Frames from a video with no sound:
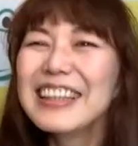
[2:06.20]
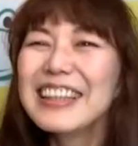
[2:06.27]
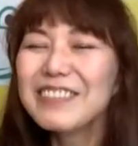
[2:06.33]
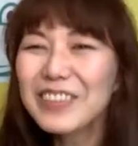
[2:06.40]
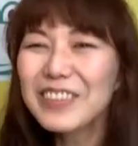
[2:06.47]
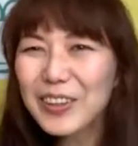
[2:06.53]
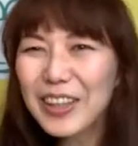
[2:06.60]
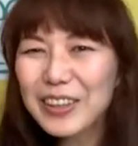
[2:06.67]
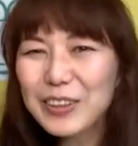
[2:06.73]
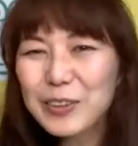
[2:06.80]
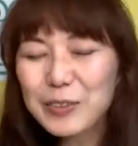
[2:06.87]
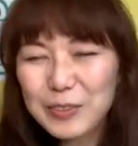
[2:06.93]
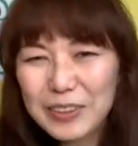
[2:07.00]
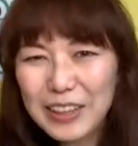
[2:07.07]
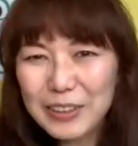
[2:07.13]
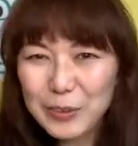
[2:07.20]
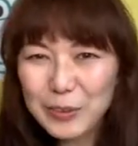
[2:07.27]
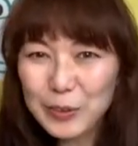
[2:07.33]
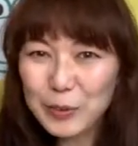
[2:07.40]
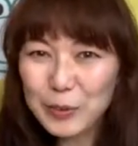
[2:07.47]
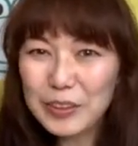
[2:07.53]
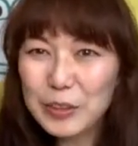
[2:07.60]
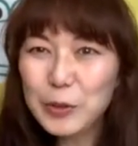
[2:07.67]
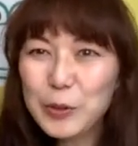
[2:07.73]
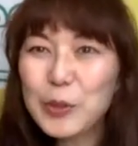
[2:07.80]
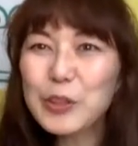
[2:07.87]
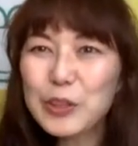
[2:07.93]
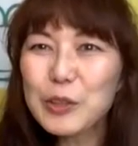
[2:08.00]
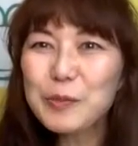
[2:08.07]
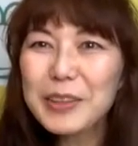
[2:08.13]
もう予告
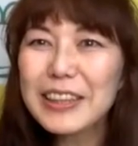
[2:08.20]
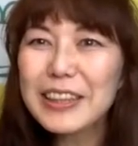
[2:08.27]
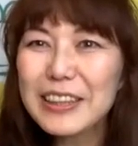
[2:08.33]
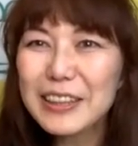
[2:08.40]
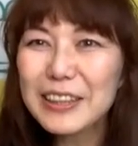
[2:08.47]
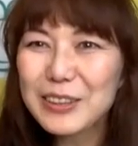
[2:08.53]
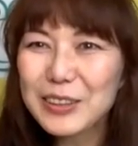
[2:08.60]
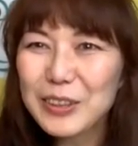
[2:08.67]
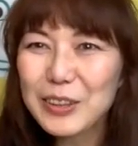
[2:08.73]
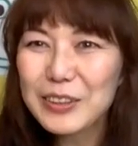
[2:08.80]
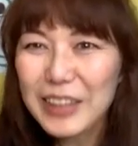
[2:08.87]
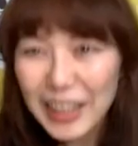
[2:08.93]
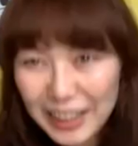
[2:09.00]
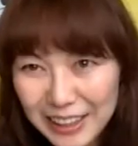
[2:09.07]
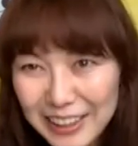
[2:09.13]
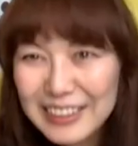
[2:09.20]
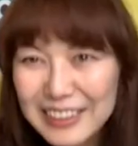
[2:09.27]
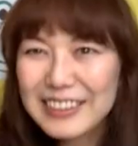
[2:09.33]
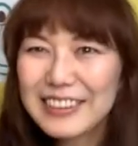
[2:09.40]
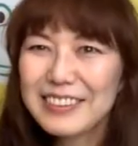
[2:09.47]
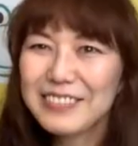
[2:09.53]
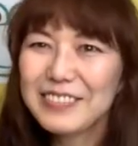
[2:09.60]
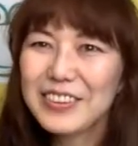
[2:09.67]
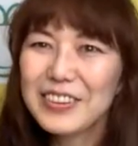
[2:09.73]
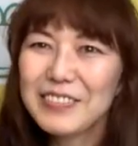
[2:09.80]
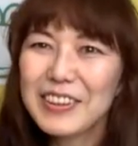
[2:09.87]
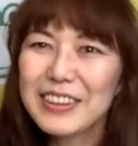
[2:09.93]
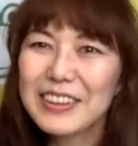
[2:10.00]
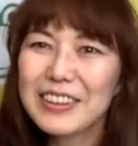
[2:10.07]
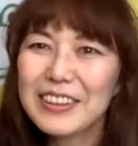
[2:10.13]
を見ていただくとね、もう
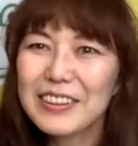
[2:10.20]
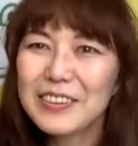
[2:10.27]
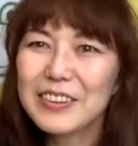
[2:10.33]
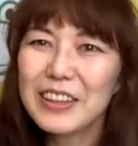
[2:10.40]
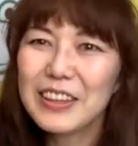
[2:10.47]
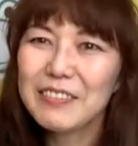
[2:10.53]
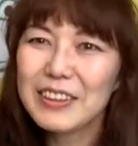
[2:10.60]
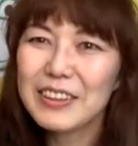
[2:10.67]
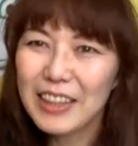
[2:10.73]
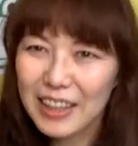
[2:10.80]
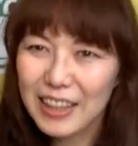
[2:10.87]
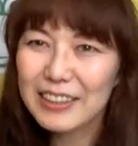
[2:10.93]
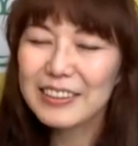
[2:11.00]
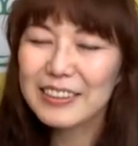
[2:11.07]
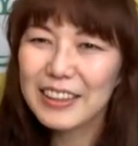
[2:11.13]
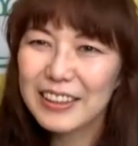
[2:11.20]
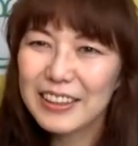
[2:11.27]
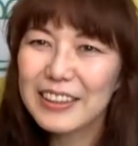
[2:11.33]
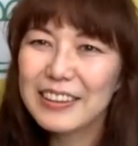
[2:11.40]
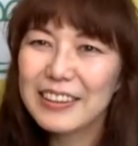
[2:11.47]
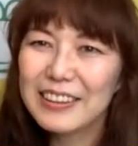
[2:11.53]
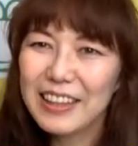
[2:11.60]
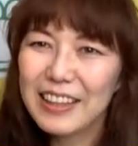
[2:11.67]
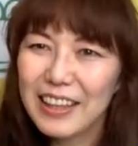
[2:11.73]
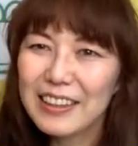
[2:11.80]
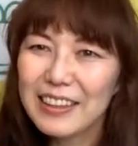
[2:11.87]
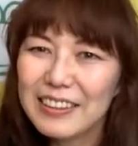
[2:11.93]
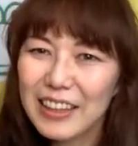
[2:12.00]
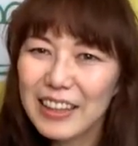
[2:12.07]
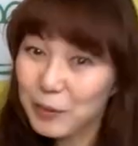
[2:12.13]
バッチリでございます。はい、ぜひ、
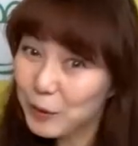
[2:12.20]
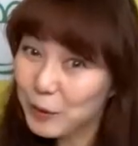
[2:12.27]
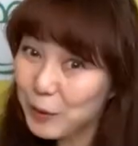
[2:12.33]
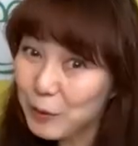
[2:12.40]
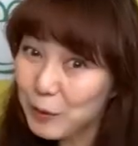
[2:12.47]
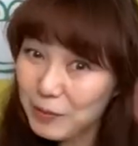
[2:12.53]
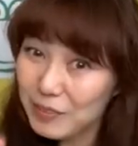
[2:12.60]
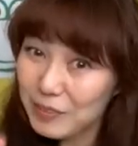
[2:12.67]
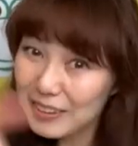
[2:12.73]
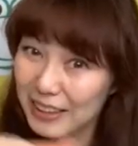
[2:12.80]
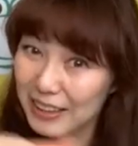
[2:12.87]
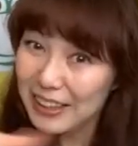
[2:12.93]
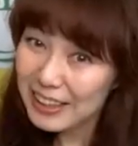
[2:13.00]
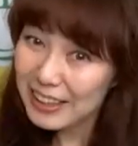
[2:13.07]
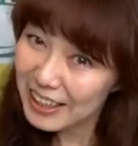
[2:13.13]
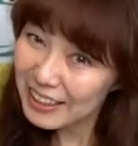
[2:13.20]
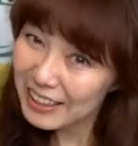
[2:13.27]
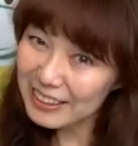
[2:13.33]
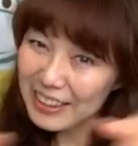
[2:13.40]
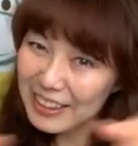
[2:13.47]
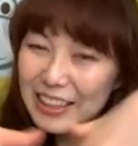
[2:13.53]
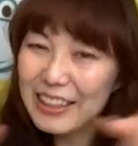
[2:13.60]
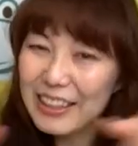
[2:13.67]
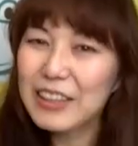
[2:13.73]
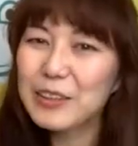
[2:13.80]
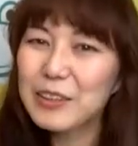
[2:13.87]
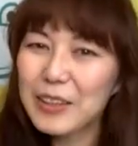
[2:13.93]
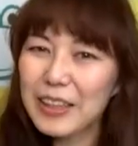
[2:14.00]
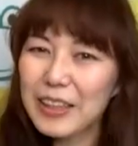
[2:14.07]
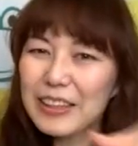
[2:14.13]
はい、この下にね、概
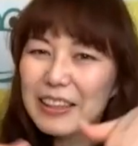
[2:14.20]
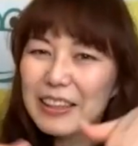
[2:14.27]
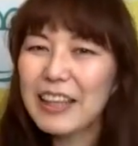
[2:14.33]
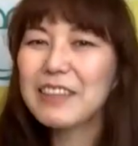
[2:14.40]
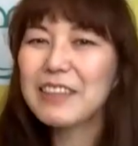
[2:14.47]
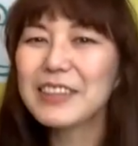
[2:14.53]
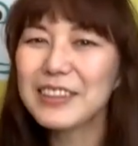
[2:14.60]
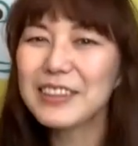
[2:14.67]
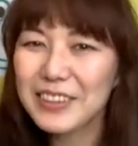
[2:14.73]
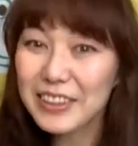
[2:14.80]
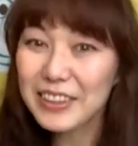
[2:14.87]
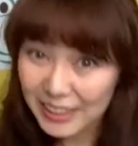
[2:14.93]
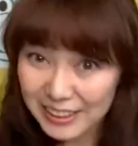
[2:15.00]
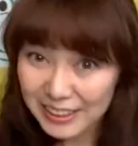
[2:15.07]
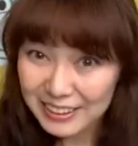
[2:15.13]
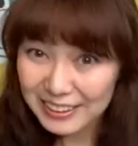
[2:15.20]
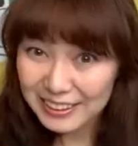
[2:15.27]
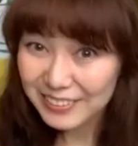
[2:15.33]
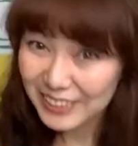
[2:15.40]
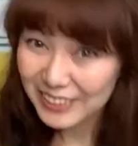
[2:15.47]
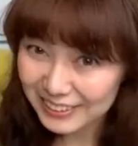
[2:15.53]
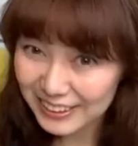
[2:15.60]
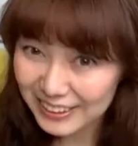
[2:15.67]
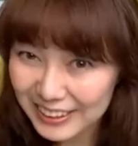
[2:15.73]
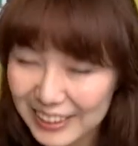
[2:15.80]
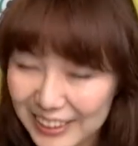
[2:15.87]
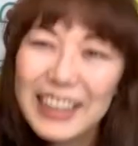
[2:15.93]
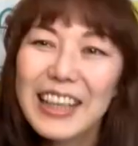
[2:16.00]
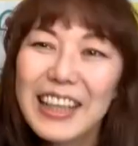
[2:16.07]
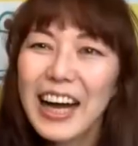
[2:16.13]
要欄にありますので、ぜひご覧くださ
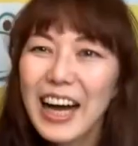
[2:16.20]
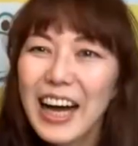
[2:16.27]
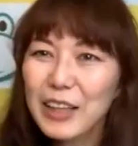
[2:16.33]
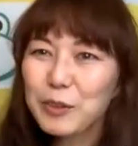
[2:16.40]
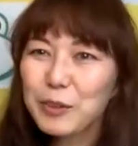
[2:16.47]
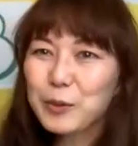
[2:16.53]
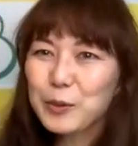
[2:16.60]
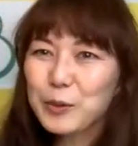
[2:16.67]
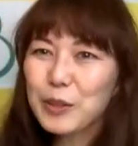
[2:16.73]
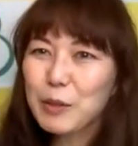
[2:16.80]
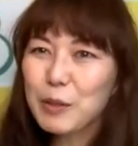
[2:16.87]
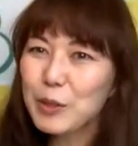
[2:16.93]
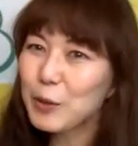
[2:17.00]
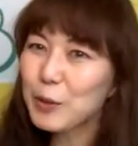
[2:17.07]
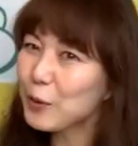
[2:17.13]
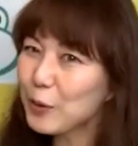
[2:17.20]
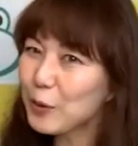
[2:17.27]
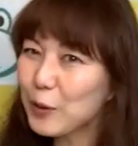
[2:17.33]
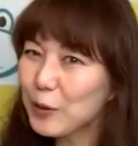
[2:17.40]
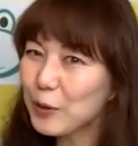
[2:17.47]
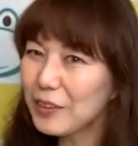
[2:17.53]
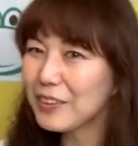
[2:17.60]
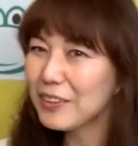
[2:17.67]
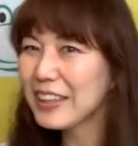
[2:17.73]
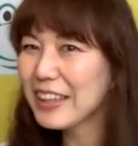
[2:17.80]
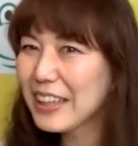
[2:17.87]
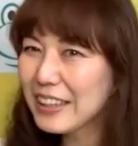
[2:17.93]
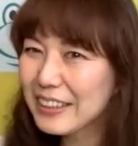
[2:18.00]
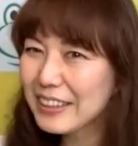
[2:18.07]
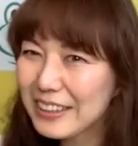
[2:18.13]
い。はい、ということで見どころお
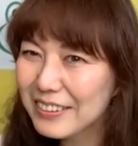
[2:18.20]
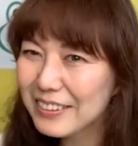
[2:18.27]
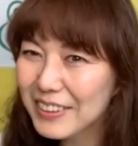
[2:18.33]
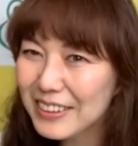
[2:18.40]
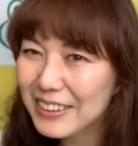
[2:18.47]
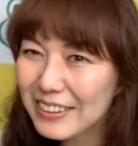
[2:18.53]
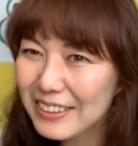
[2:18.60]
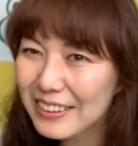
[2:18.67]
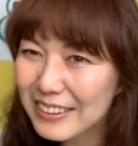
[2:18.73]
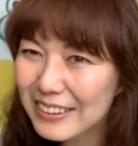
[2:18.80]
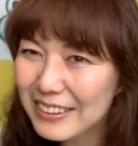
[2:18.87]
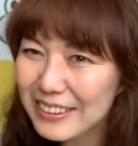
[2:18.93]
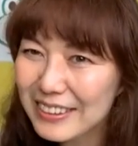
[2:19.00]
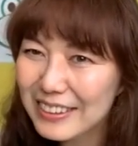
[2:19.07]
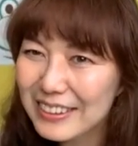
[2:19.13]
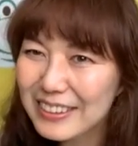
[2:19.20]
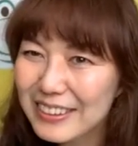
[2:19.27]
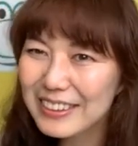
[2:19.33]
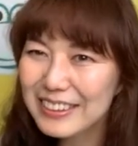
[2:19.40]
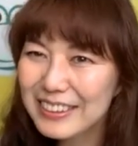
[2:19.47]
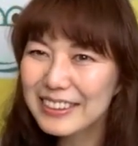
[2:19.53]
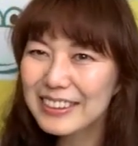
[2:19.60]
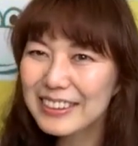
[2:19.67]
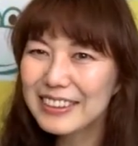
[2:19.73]
願いいたします。はい、こ